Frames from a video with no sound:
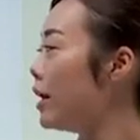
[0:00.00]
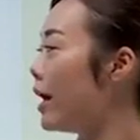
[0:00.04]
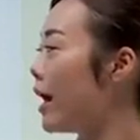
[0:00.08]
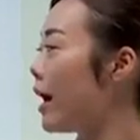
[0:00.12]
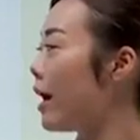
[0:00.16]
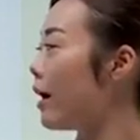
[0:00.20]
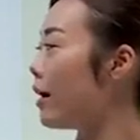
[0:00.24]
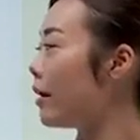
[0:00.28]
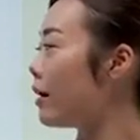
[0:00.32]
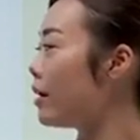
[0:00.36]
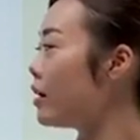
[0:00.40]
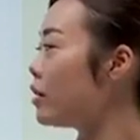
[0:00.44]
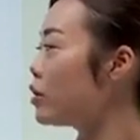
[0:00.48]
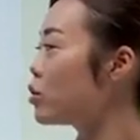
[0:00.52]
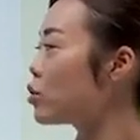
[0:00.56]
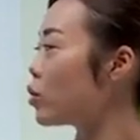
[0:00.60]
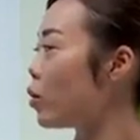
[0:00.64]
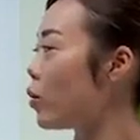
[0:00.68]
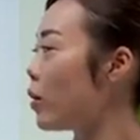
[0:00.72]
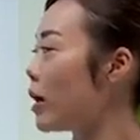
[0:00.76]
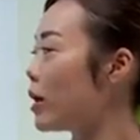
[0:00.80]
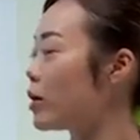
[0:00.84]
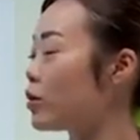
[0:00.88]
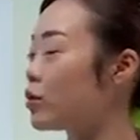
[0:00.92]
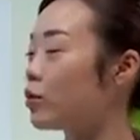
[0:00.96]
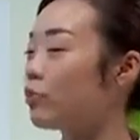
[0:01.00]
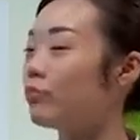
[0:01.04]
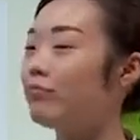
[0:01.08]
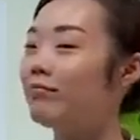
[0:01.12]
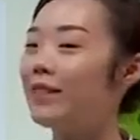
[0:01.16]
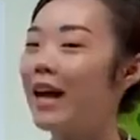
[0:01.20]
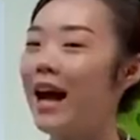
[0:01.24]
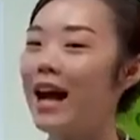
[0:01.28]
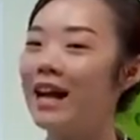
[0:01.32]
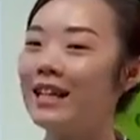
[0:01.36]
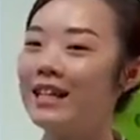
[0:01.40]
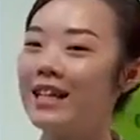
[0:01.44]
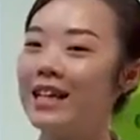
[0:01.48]
两个左弯竖
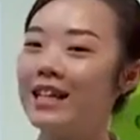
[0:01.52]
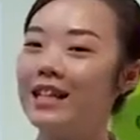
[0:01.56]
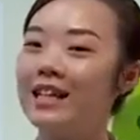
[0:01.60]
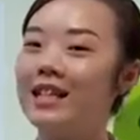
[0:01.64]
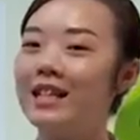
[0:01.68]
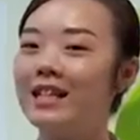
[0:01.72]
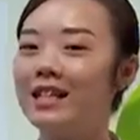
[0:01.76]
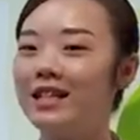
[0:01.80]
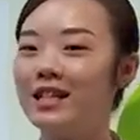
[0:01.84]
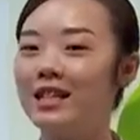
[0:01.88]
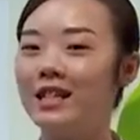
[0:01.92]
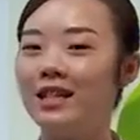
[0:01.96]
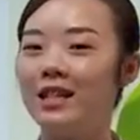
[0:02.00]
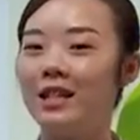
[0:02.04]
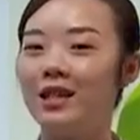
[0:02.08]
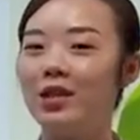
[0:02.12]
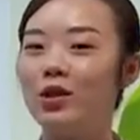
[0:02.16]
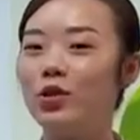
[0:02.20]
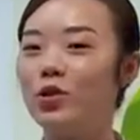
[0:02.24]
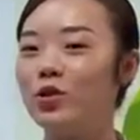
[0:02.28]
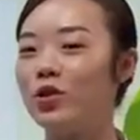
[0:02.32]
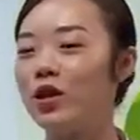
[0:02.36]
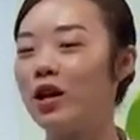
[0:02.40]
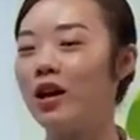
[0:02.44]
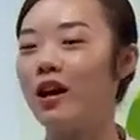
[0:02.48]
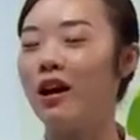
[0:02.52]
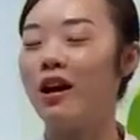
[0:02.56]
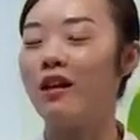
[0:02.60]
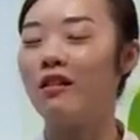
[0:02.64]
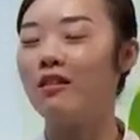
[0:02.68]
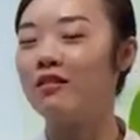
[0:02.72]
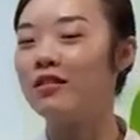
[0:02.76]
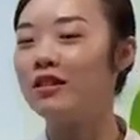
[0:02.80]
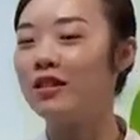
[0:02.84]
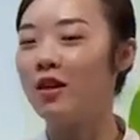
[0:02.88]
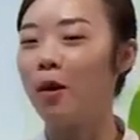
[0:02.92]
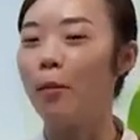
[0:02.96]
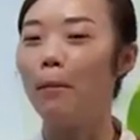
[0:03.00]
搭在一起，就像
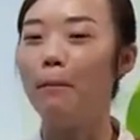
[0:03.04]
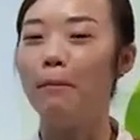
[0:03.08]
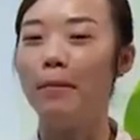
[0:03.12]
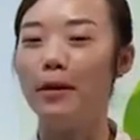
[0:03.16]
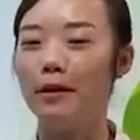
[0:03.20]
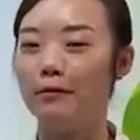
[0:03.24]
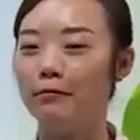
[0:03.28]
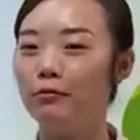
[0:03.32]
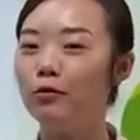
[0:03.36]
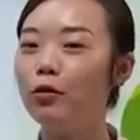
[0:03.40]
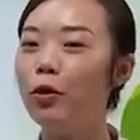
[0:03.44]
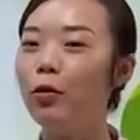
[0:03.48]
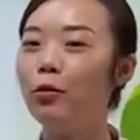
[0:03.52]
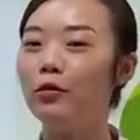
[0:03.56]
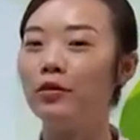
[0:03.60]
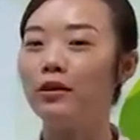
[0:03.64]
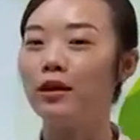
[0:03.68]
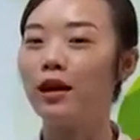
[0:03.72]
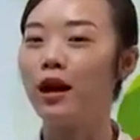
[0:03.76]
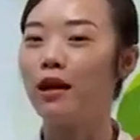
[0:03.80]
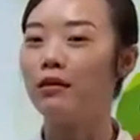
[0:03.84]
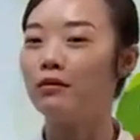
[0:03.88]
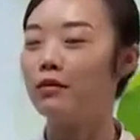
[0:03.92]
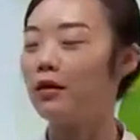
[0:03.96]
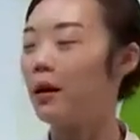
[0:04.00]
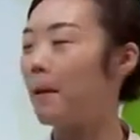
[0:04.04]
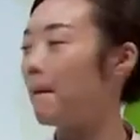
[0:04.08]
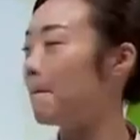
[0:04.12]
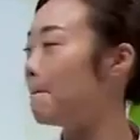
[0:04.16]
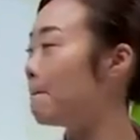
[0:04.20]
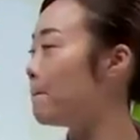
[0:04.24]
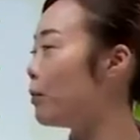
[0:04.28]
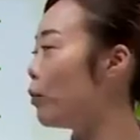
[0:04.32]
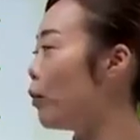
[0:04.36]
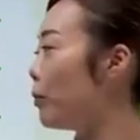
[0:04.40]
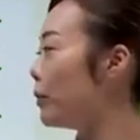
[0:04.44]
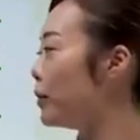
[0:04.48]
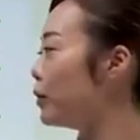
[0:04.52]
两个小门洞一样的。
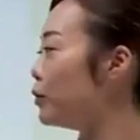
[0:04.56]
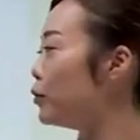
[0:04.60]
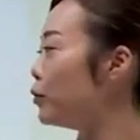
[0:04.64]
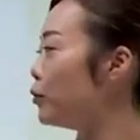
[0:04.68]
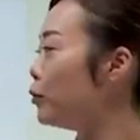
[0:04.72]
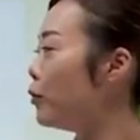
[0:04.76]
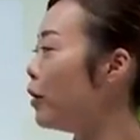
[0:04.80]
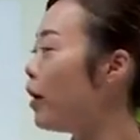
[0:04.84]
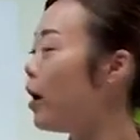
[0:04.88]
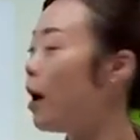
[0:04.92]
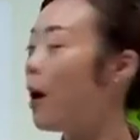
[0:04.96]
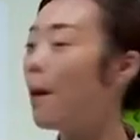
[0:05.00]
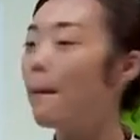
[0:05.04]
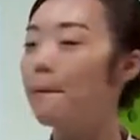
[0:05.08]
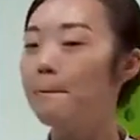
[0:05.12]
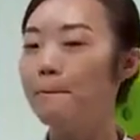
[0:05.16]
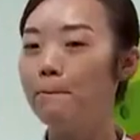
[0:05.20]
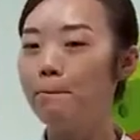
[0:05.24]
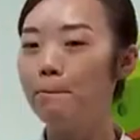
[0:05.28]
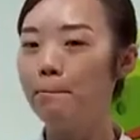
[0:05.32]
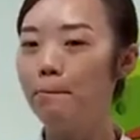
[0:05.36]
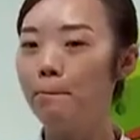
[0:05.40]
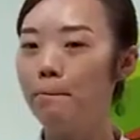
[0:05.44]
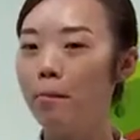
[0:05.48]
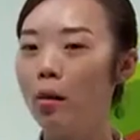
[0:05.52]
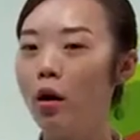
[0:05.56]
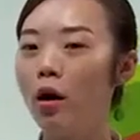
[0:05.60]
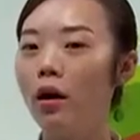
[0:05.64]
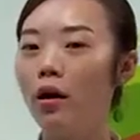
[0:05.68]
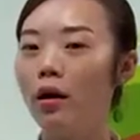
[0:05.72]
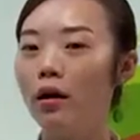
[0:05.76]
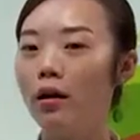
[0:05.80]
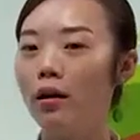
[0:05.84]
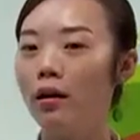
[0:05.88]
我们读 m